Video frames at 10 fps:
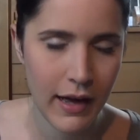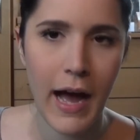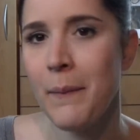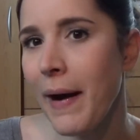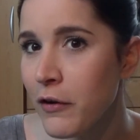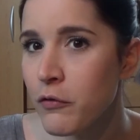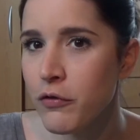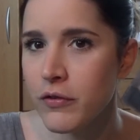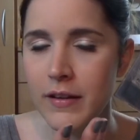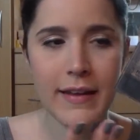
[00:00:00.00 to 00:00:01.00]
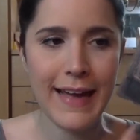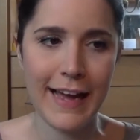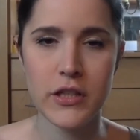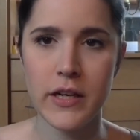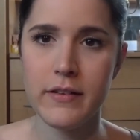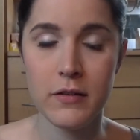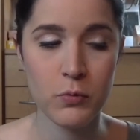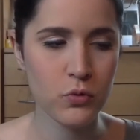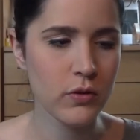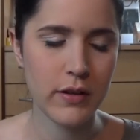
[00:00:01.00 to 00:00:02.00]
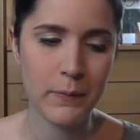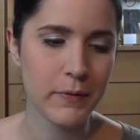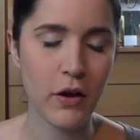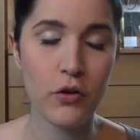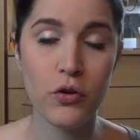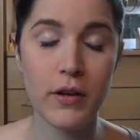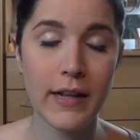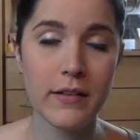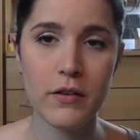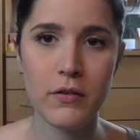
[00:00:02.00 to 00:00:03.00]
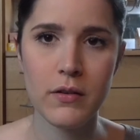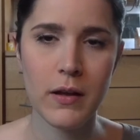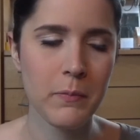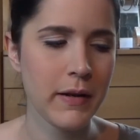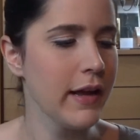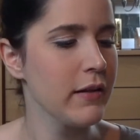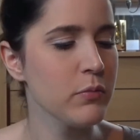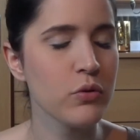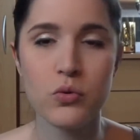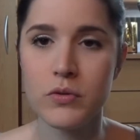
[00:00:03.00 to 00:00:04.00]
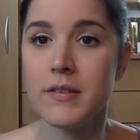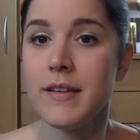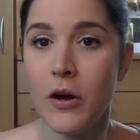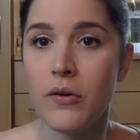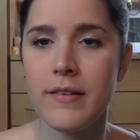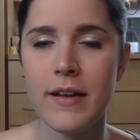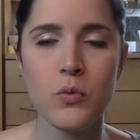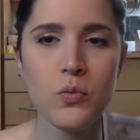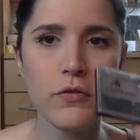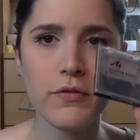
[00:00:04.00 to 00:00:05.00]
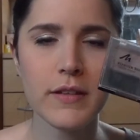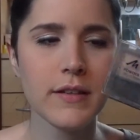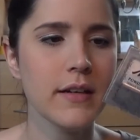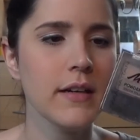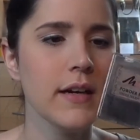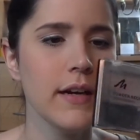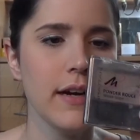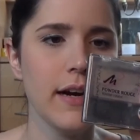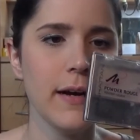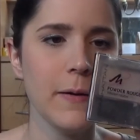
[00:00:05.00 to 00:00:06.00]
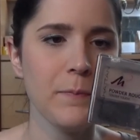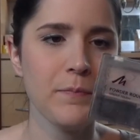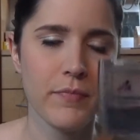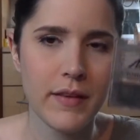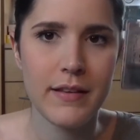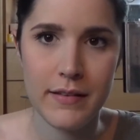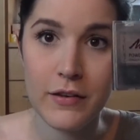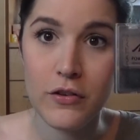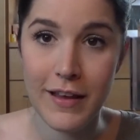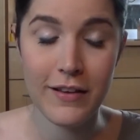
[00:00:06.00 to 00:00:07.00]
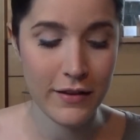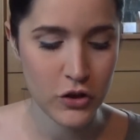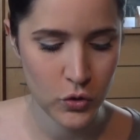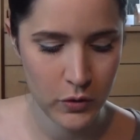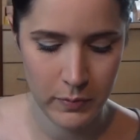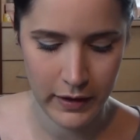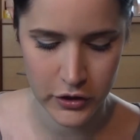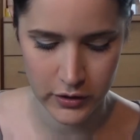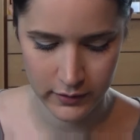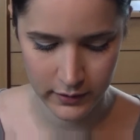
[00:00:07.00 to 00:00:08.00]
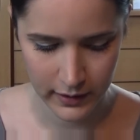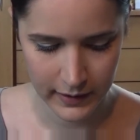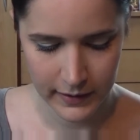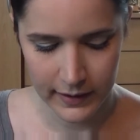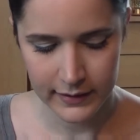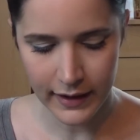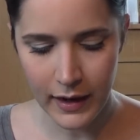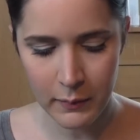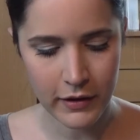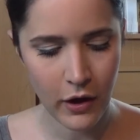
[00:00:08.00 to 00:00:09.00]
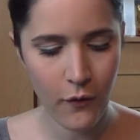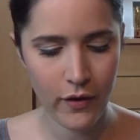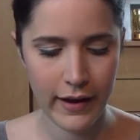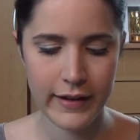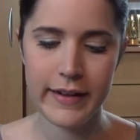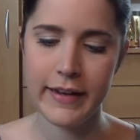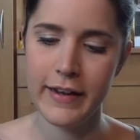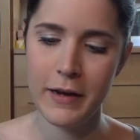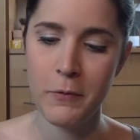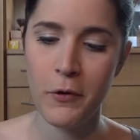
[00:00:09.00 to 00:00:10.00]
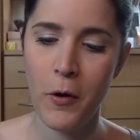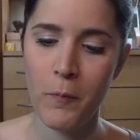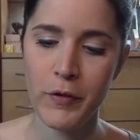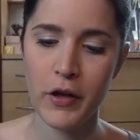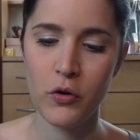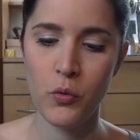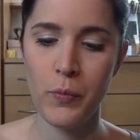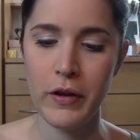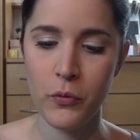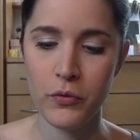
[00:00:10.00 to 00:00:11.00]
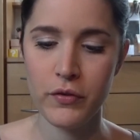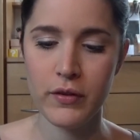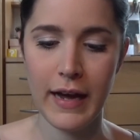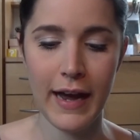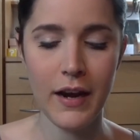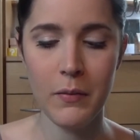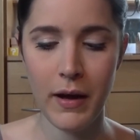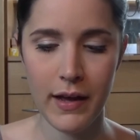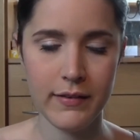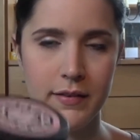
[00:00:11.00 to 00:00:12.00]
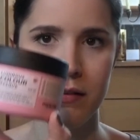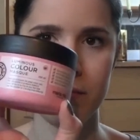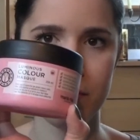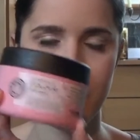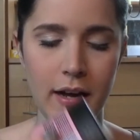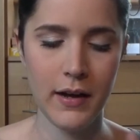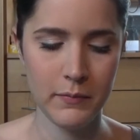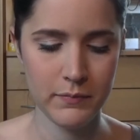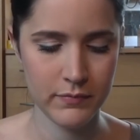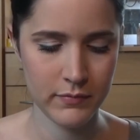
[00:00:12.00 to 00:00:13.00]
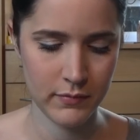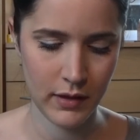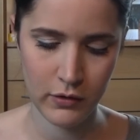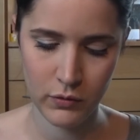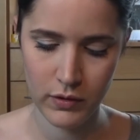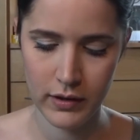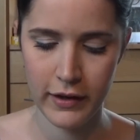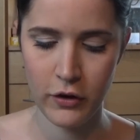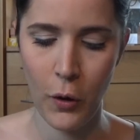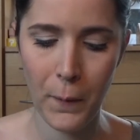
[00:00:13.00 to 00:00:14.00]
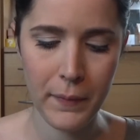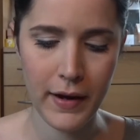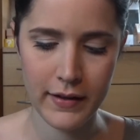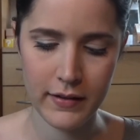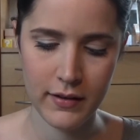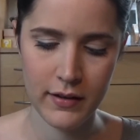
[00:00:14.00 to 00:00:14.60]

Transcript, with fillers: Aber an und für sich kein schlechtes Produkt. Ich habe jetzt auch noch ein anderes äh, Manhattan-Produkt, das ich auch sehr gut finde. Ähm, sind sehr, sehr schöne Blushes. Dann habe ich auch endlich leer bekommen die Luminous Color Mask. Ähm, also wirklich komplett